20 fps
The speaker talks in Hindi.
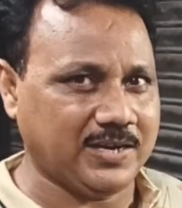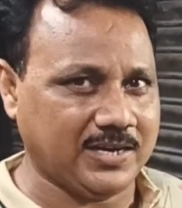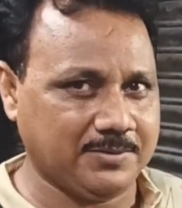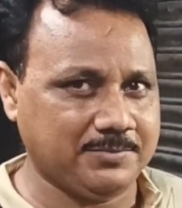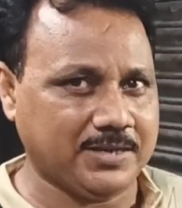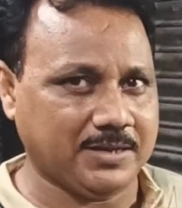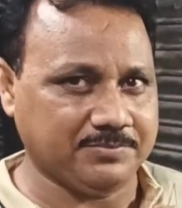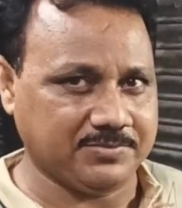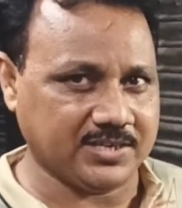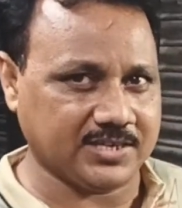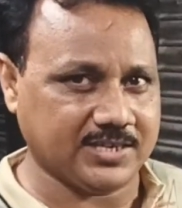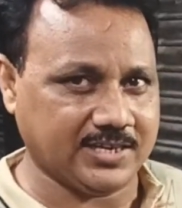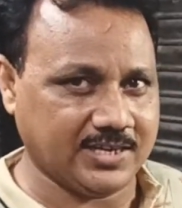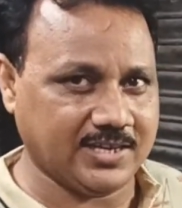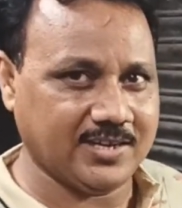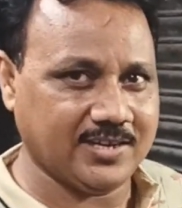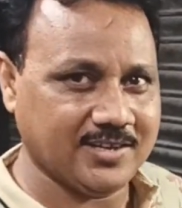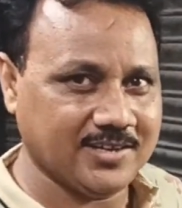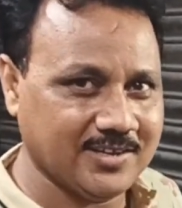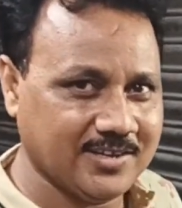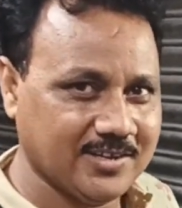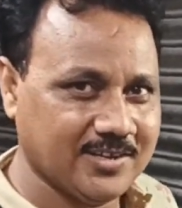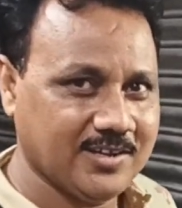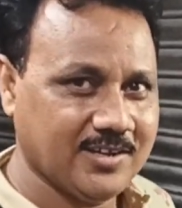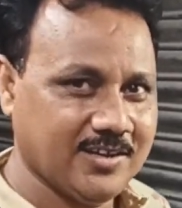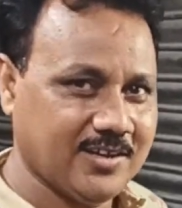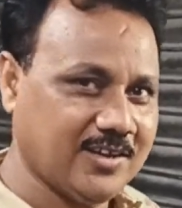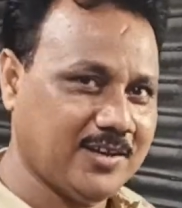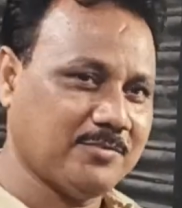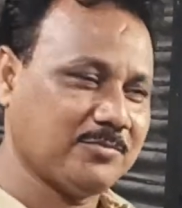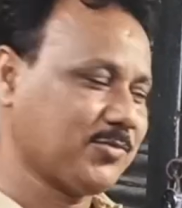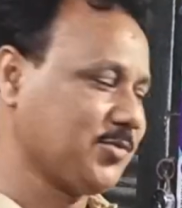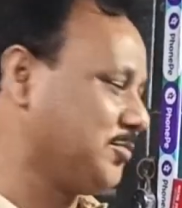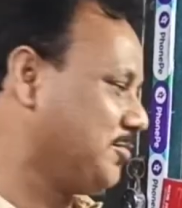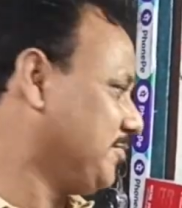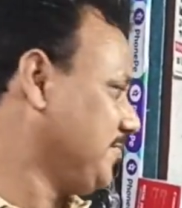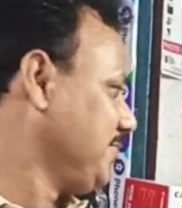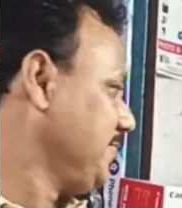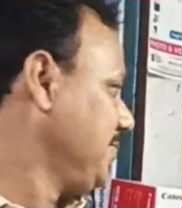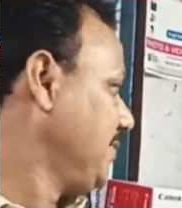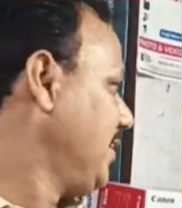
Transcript: पहले भी आप देखे हैं हम तो